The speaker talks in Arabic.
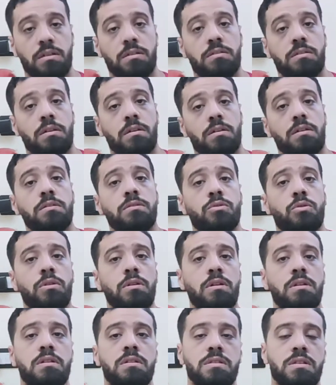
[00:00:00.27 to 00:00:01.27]
اختيارات
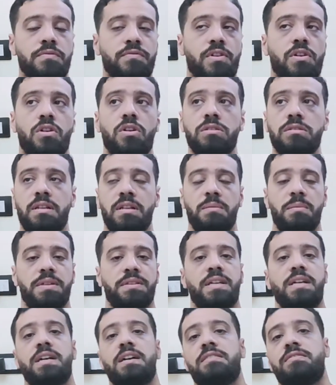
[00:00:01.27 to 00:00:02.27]
كولر للصفقات اللي
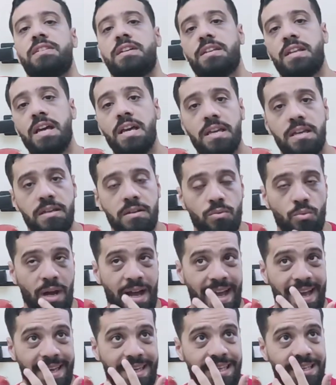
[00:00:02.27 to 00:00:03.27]
محتاجها في يناير
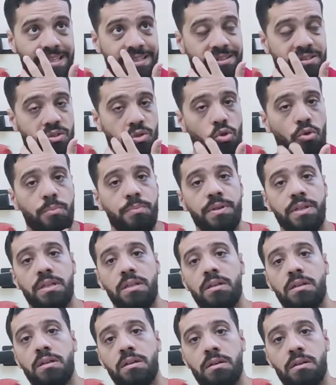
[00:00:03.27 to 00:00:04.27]
وحقيقة
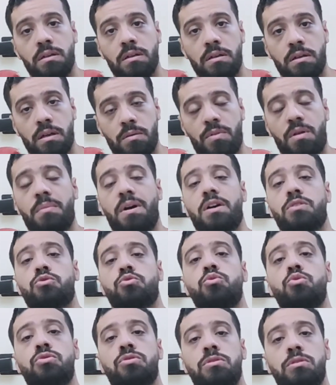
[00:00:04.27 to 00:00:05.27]
كوبري إمام
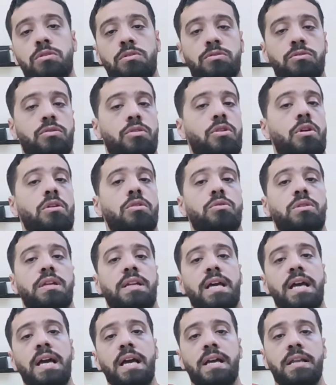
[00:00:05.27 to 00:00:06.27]
عاشور لانتقاله
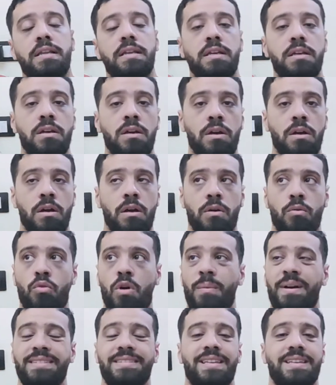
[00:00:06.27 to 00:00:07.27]
للأهلي
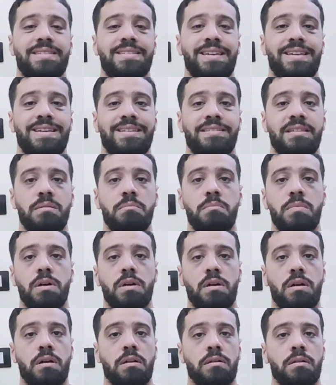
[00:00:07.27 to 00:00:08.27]
ومتى سيتم
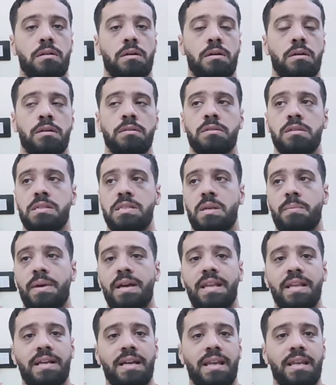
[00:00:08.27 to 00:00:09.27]
غلق قناة
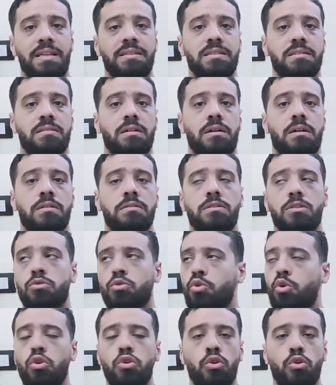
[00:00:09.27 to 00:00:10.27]
الزمالك التي
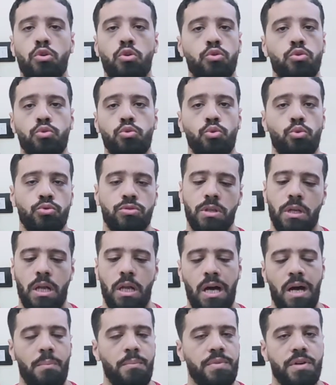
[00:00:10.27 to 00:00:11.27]
تخطت كل الخطوط
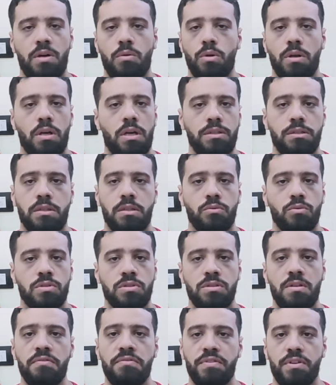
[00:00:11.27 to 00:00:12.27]
الحمراء والخضراء
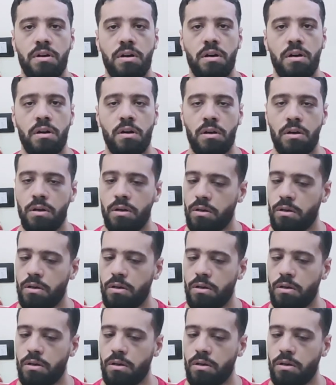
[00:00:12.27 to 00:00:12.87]
والصفراء